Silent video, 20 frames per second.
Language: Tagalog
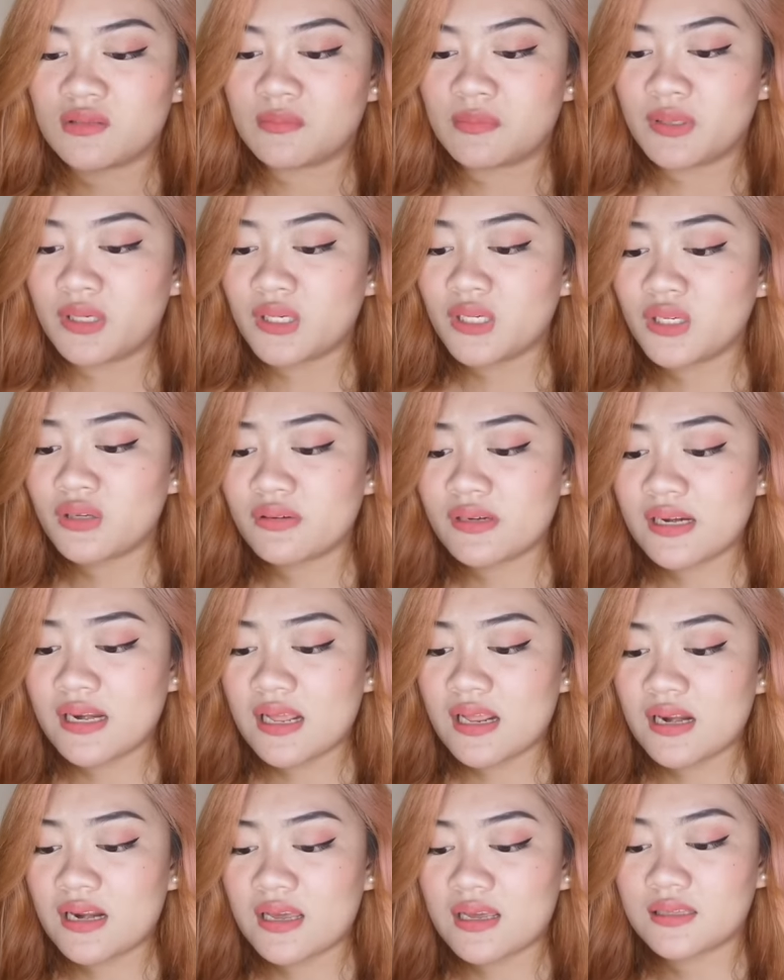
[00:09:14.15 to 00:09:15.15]
Pero hindi ko
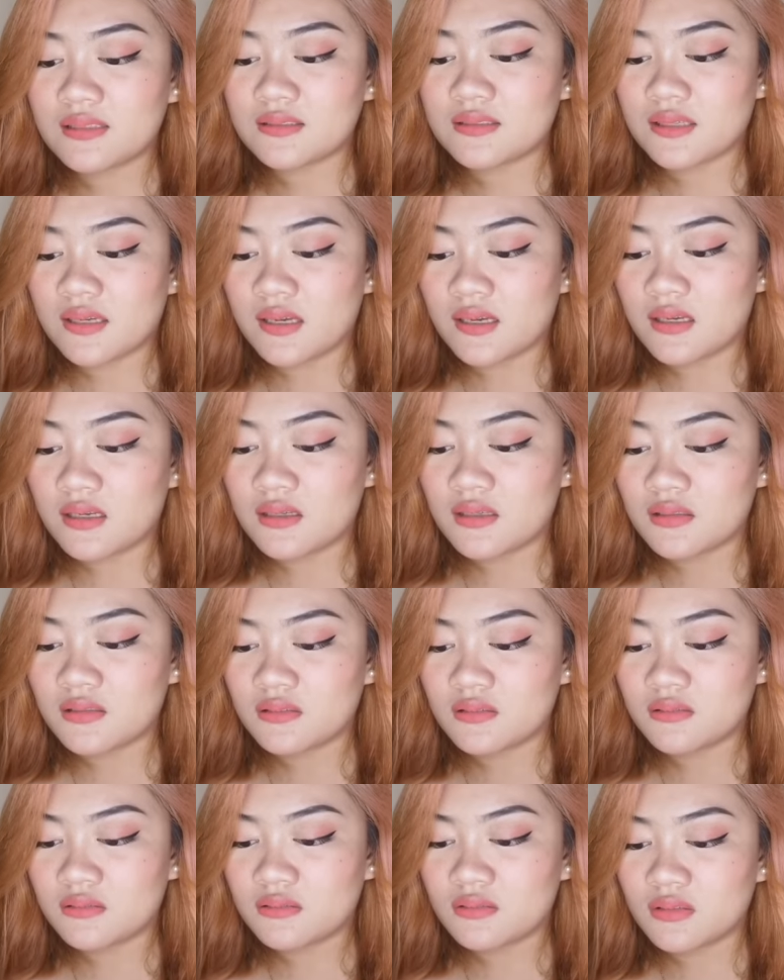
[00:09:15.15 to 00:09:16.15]
nila lahat, ah.
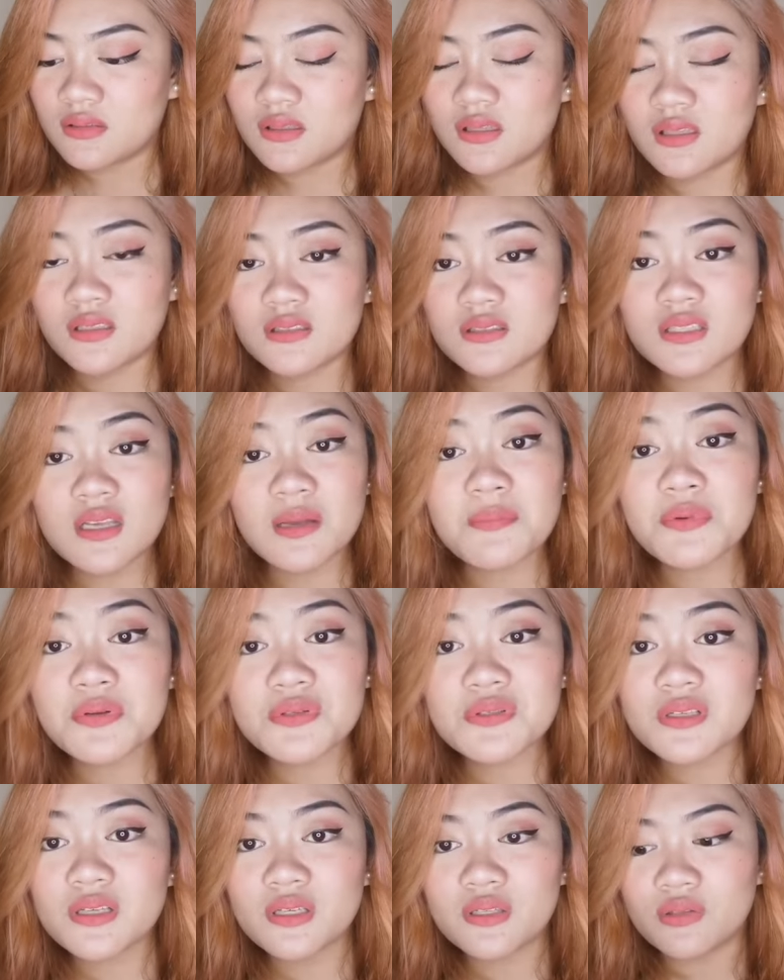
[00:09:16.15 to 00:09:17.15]
And sabi
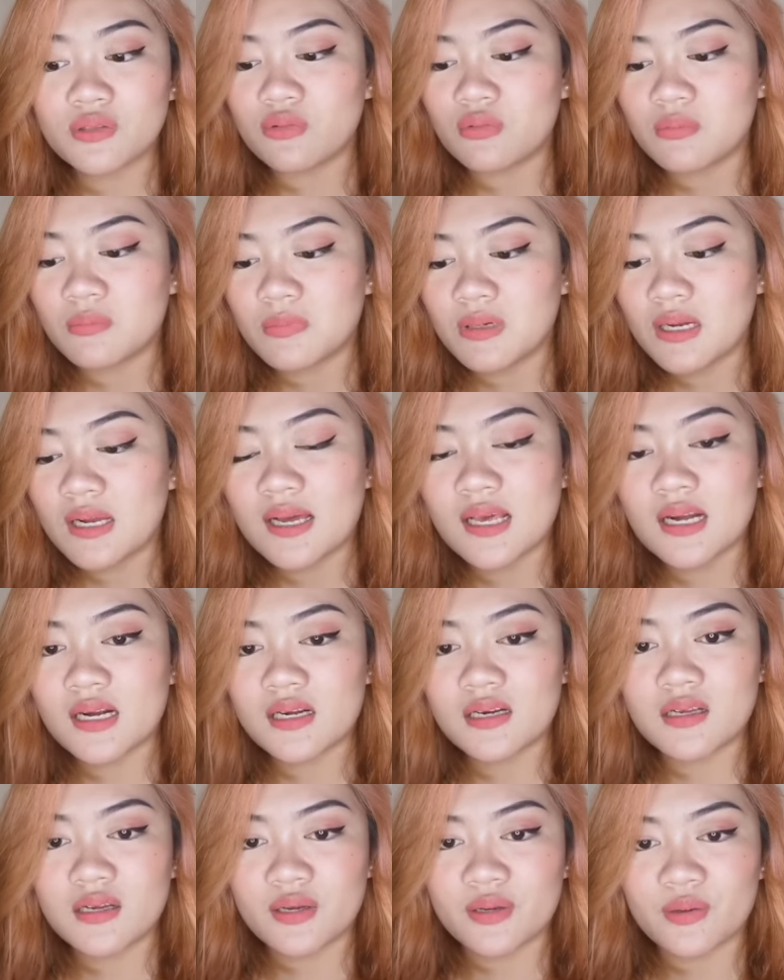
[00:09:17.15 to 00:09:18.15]
ko sa inyo, mag
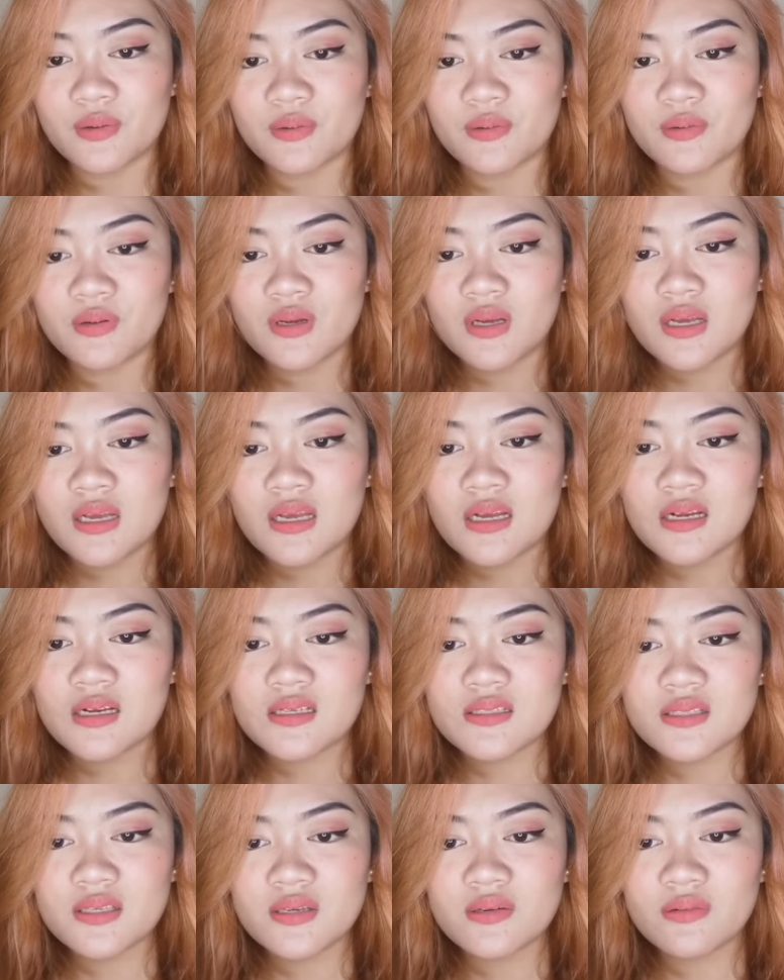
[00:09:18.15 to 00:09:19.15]
aral kayo.
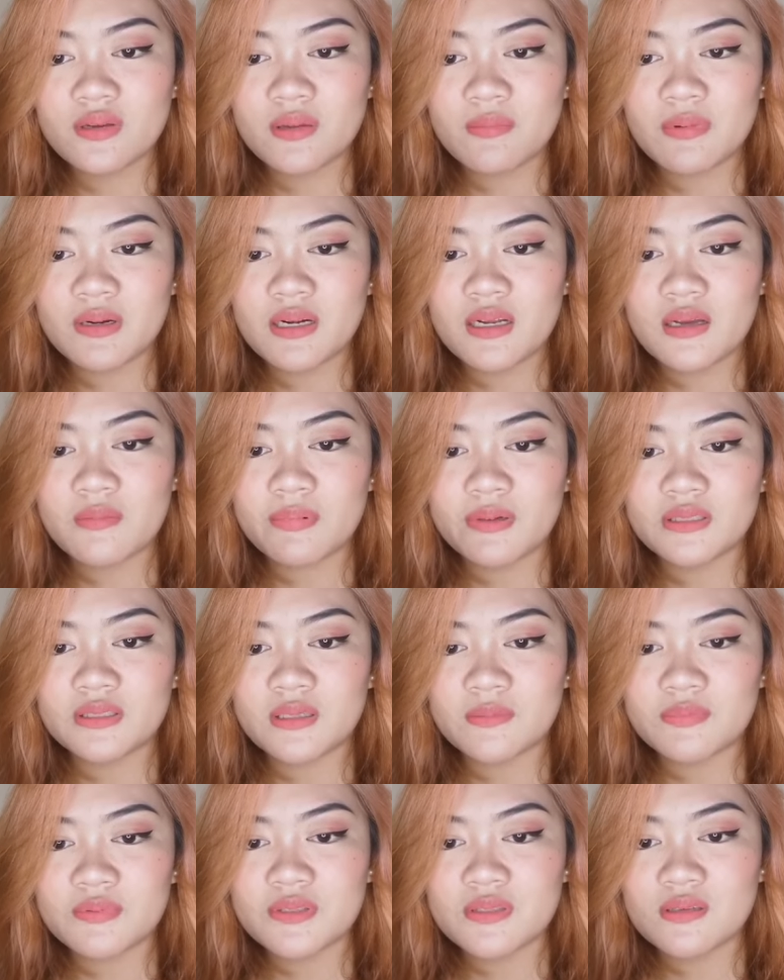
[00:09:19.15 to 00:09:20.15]
Kasi yung ibang
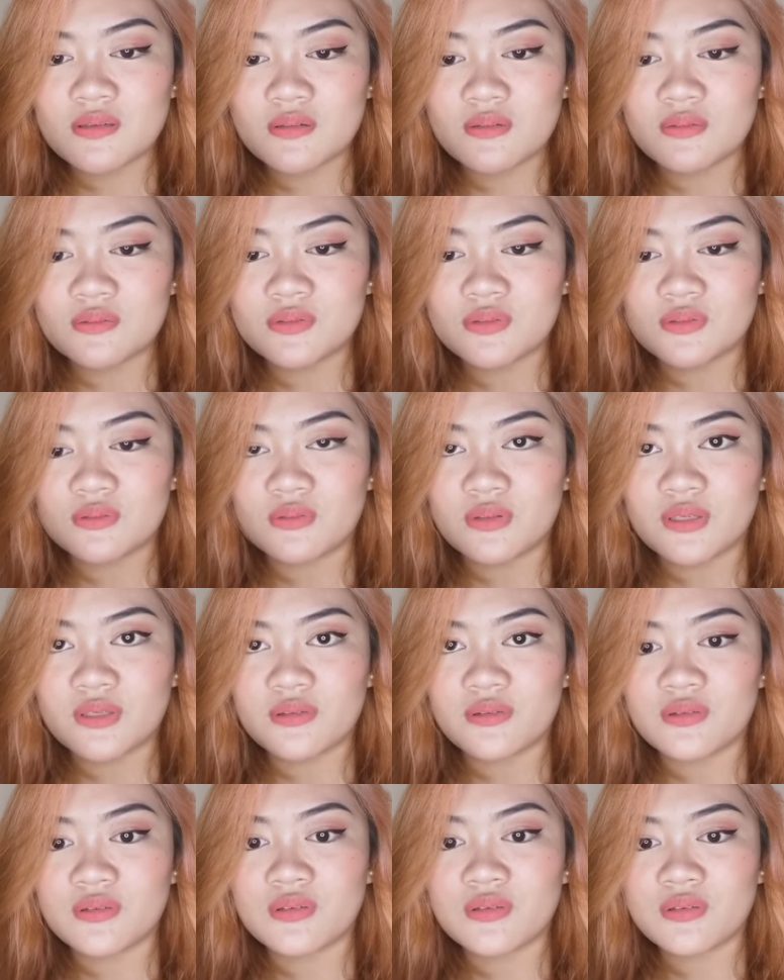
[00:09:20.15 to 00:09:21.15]
nakapagtapos ng kurso,
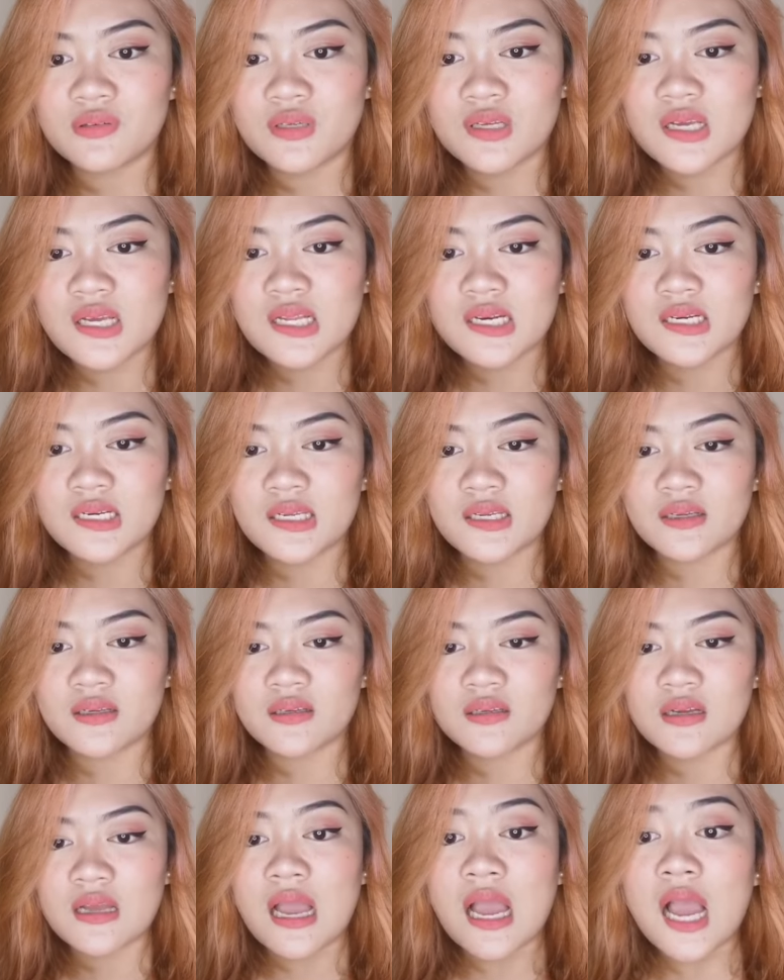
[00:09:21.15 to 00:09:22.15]
ayun. Like,
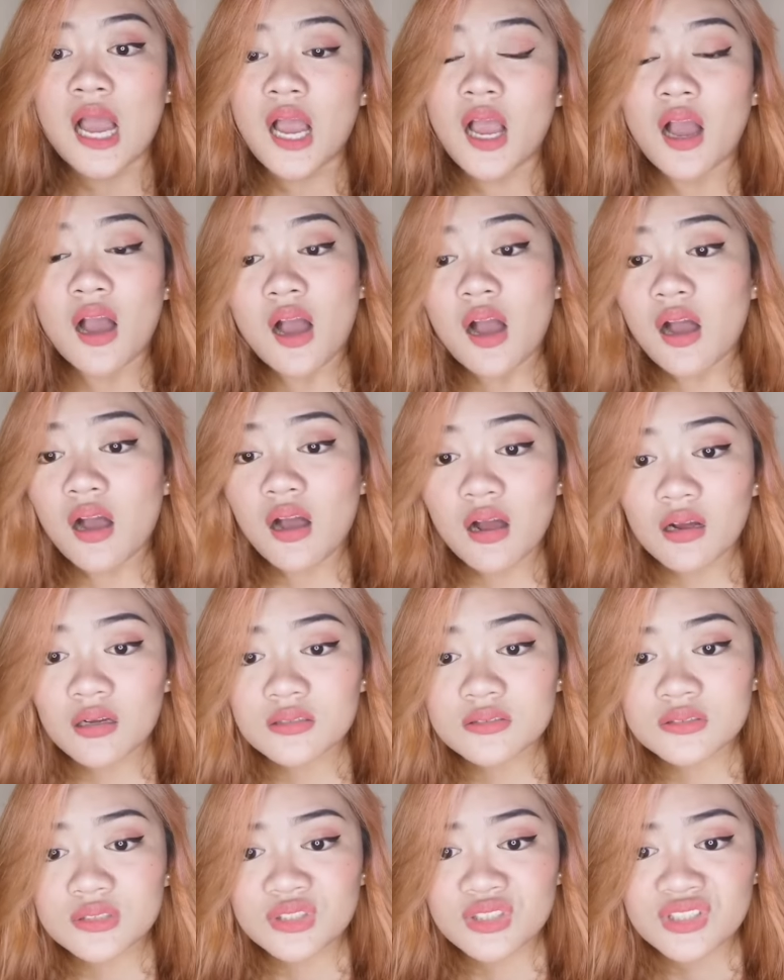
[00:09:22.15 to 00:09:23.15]
ha?
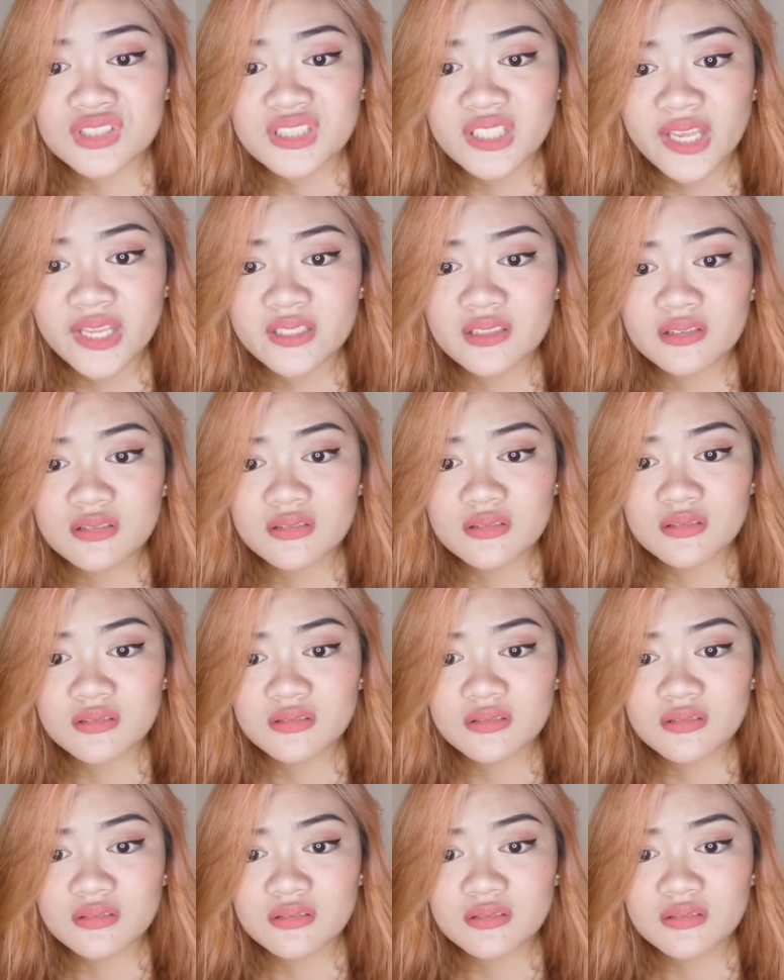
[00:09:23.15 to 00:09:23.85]
Sinagsend!